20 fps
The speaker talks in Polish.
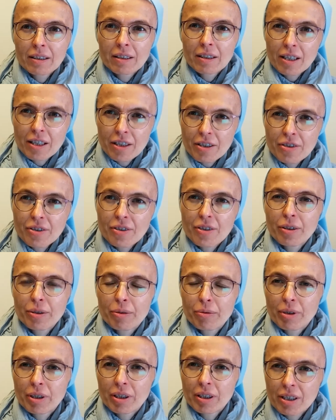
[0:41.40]
treści,
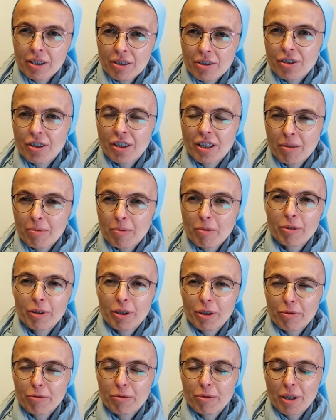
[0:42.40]
które na dzisiaj nam
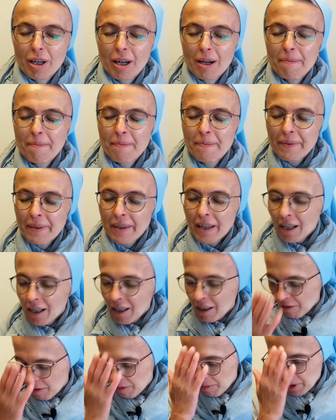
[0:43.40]
ofiarowuje.
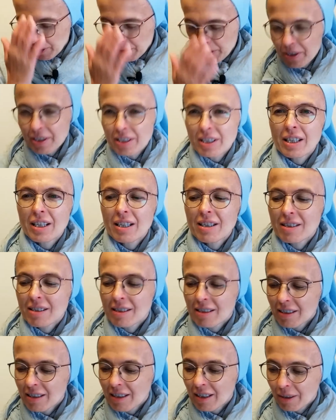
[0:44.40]
W imię Ojca i
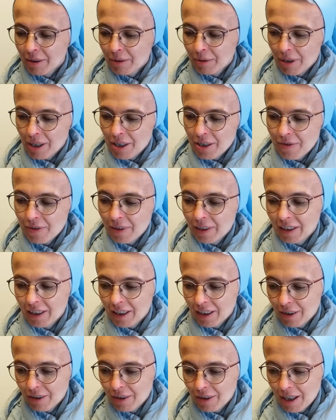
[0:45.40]
Syna i Ducha
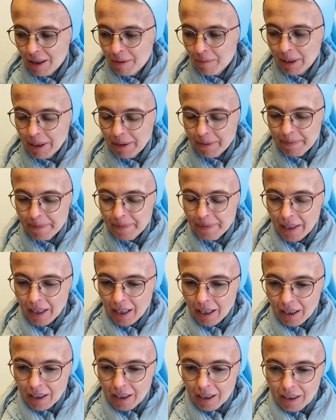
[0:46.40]
Świętego. Amen.
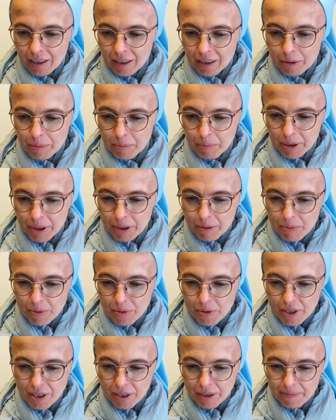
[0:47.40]
Panie
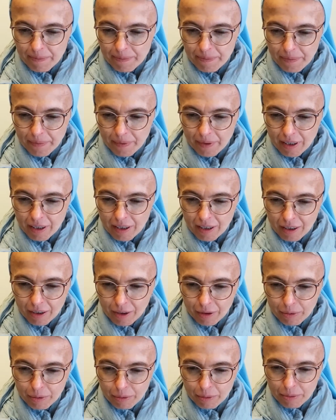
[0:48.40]
Boże,
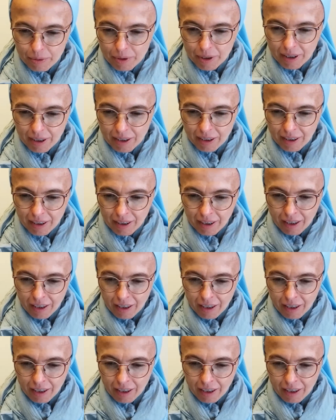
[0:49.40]
który